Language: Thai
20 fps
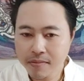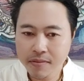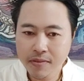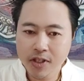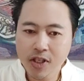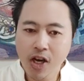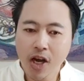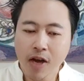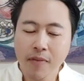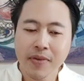
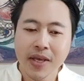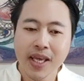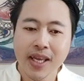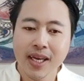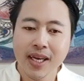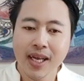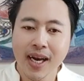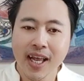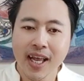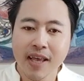ชอบกิน
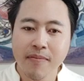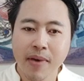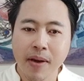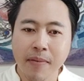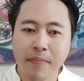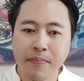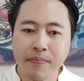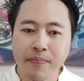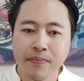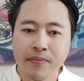อะไรแบบ
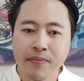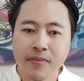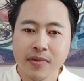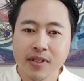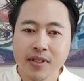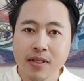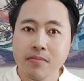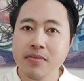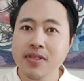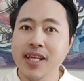
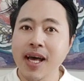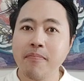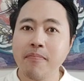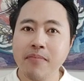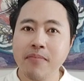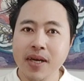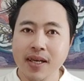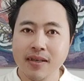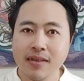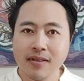
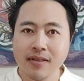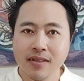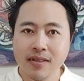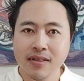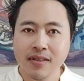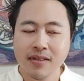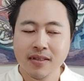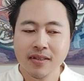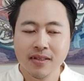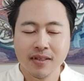ซ้ำๆอ่ะ
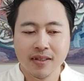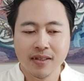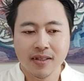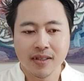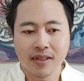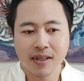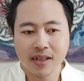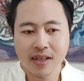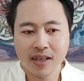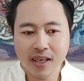
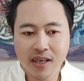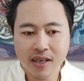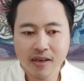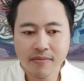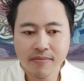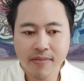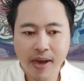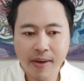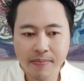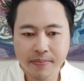กิน
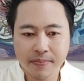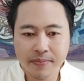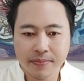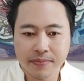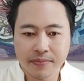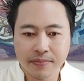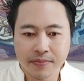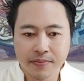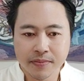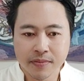แบบ
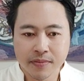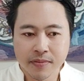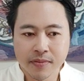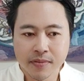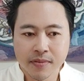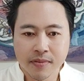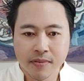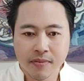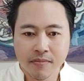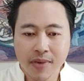
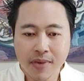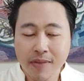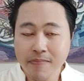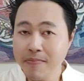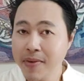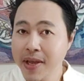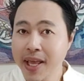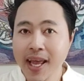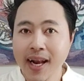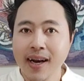ไม่เป
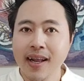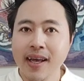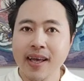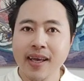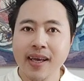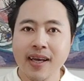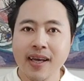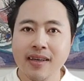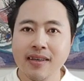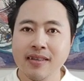ลี่ยนเลย
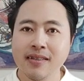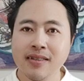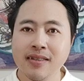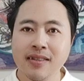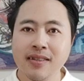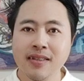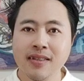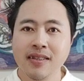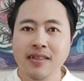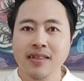อ่ะ
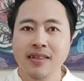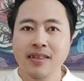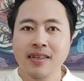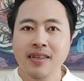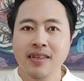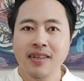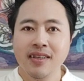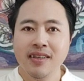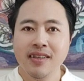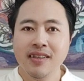
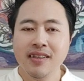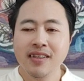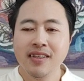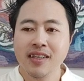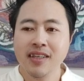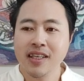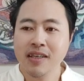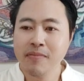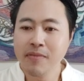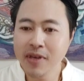เออ
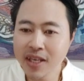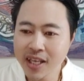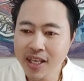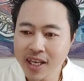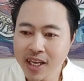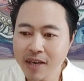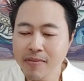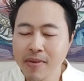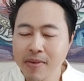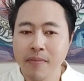หรือบางที
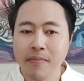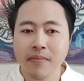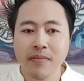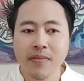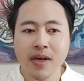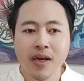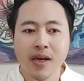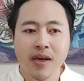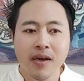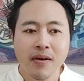ก็แบบ
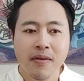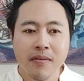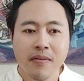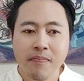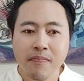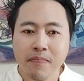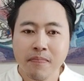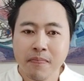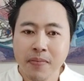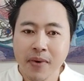
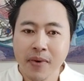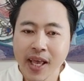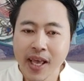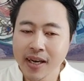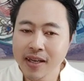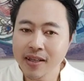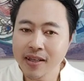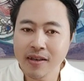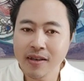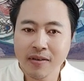เปลี่ยน
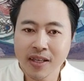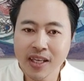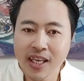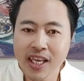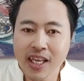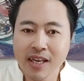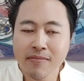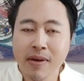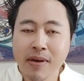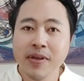กิ
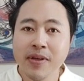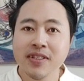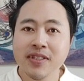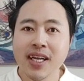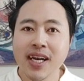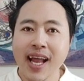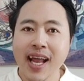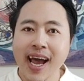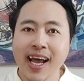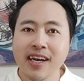นแบบพิส
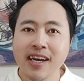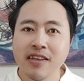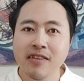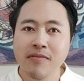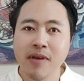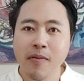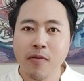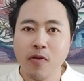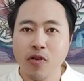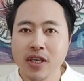ดารแบ
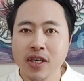บคน